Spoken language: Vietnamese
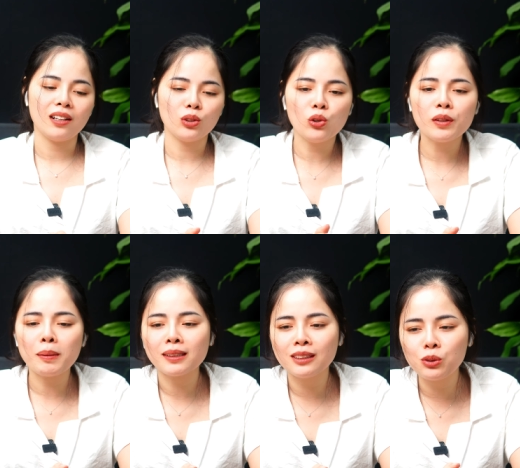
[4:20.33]
đối với
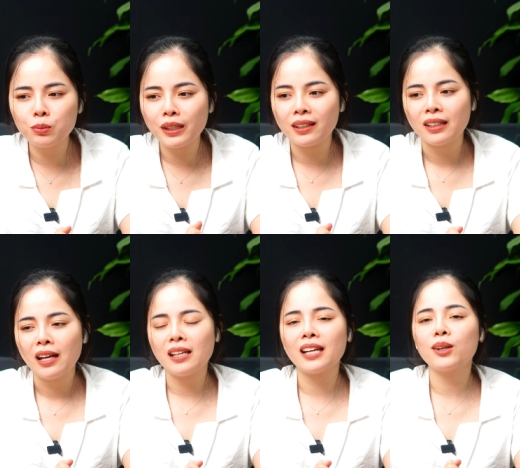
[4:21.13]
bác sĩ Dung thì
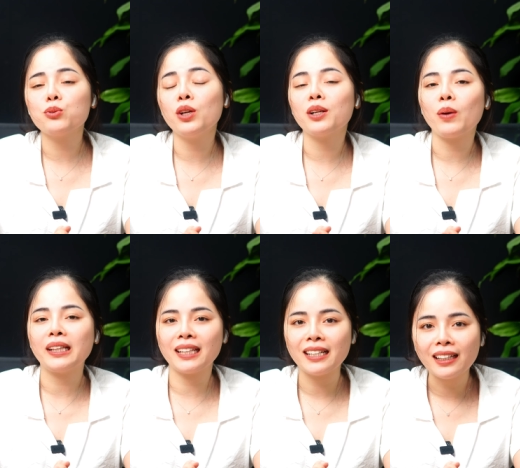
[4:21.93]
những cái câu chuyện
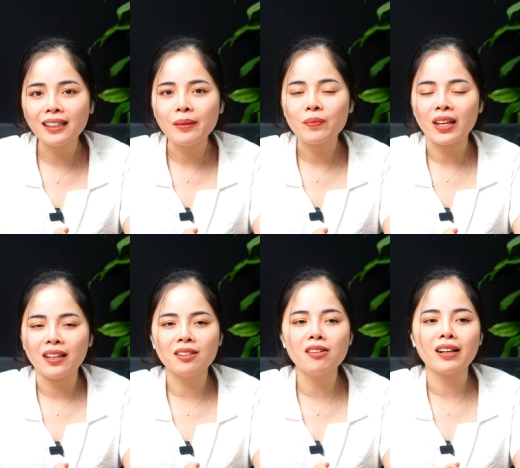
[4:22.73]
ngoại tình ấy
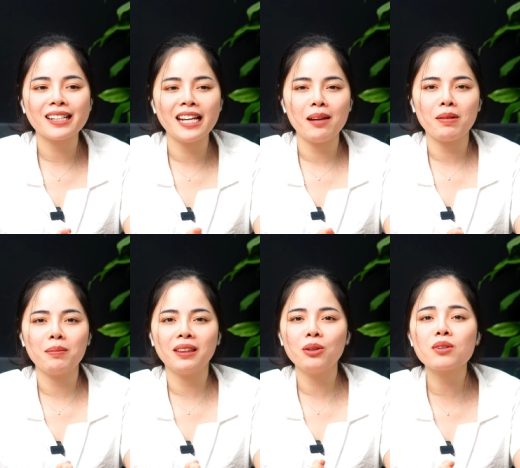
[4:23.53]
thì thường các chị em hay
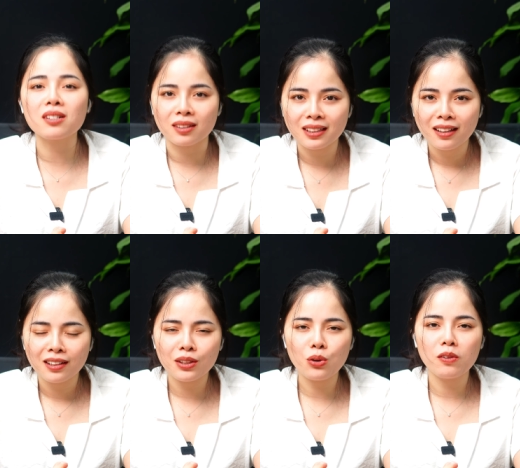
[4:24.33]
bị tiêu cực,
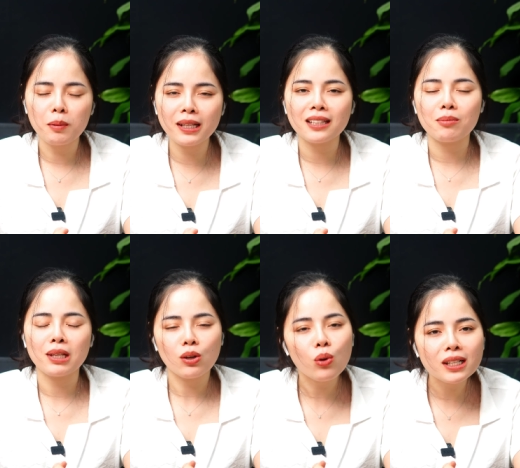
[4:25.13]
nhưng đối với mình thì
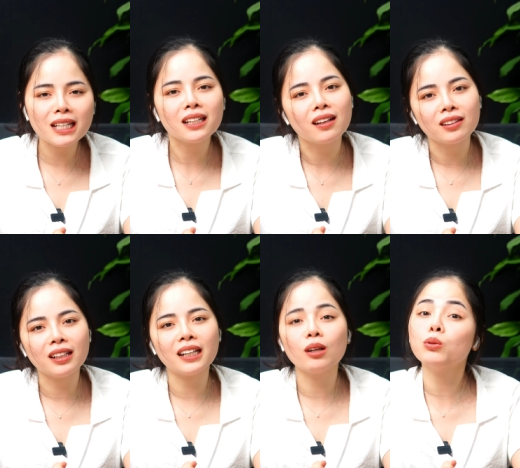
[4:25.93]
mình luôn nhìn ở
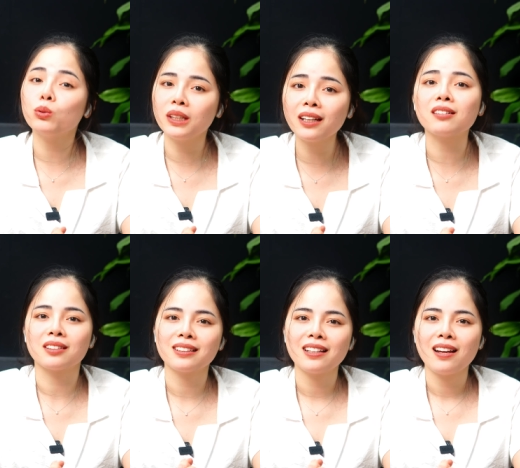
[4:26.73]
những góc độ tích cực
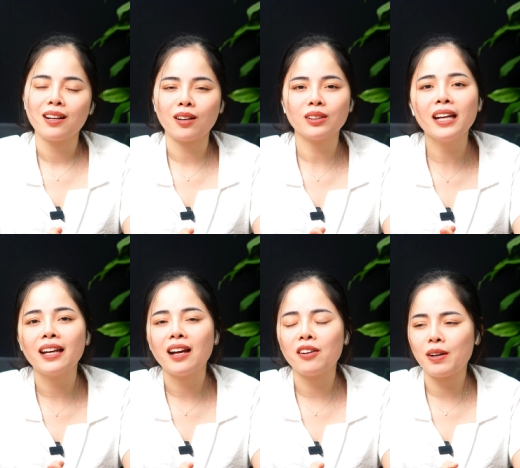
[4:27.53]
có
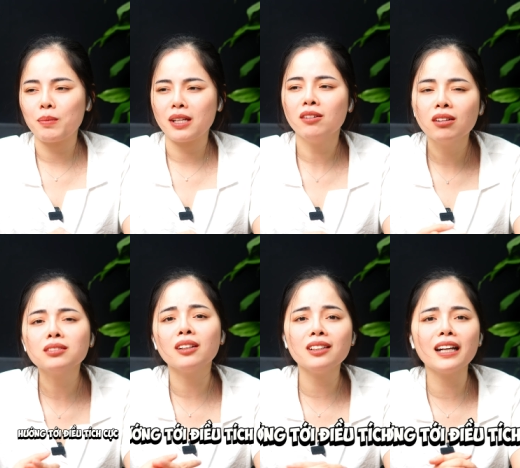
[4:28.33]
thể, và mình hướng
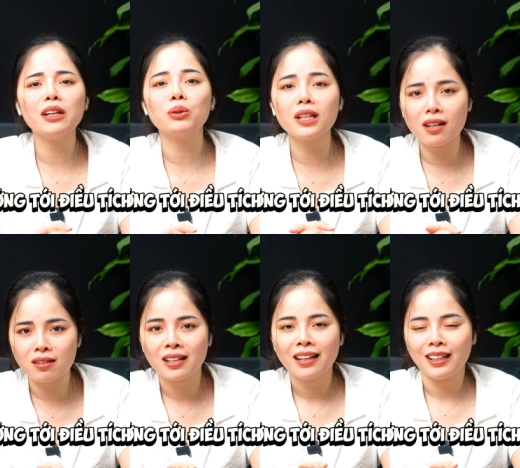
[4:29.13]
tới những cái điều tích
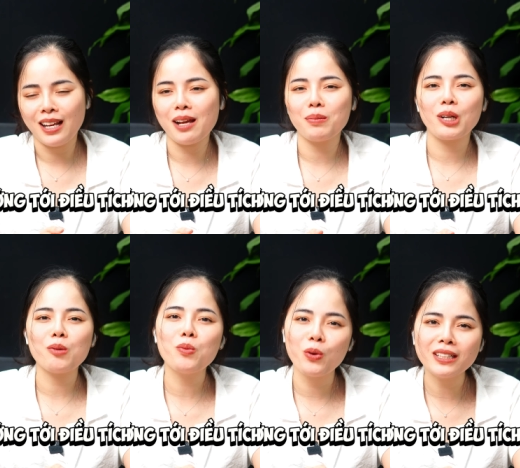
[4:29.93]
cực. Nên là mình
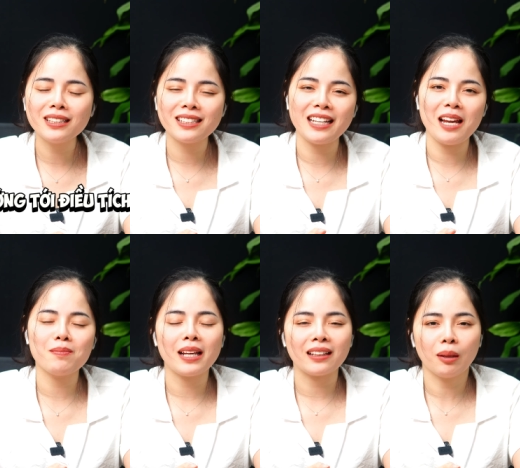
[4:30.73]
không muốn chị
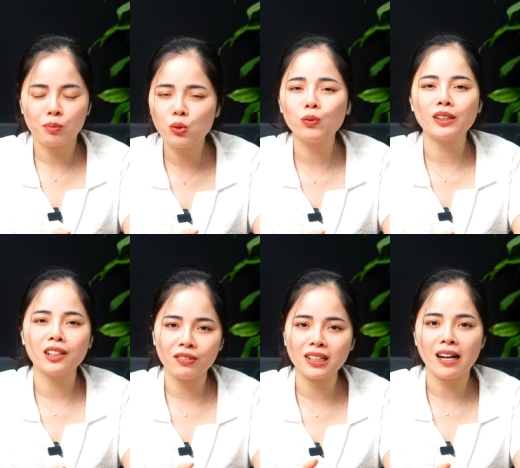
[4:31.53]
em là tập trung vào
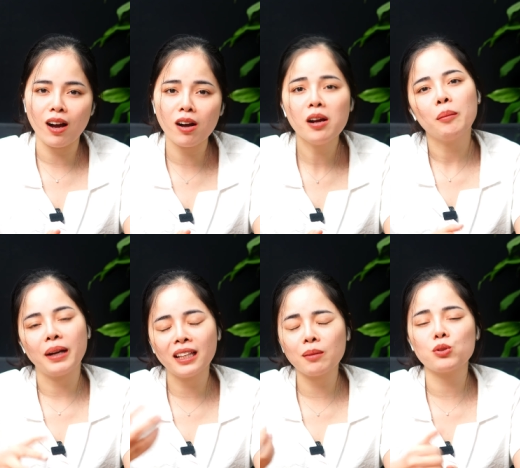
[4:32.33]
những cái việc đó,
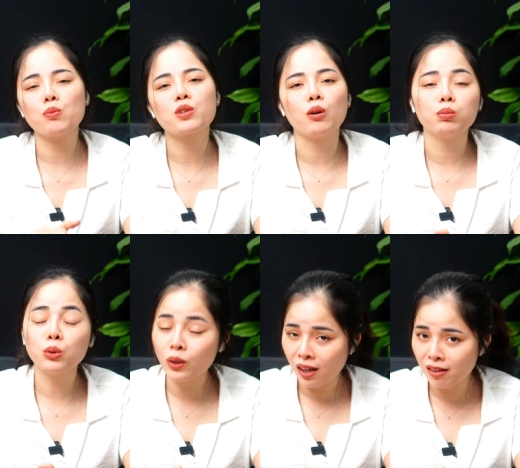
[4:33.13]
mà hãy tập trung sống
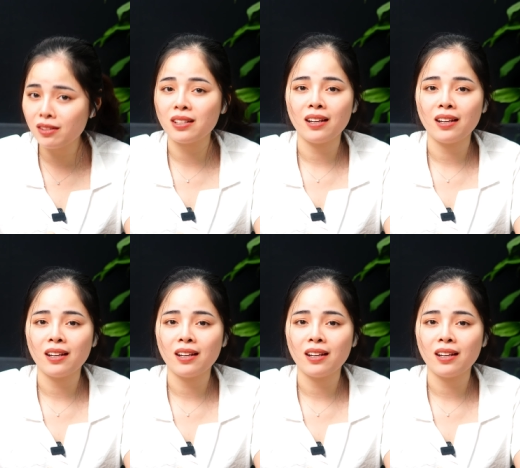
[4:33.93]
tốt hơn.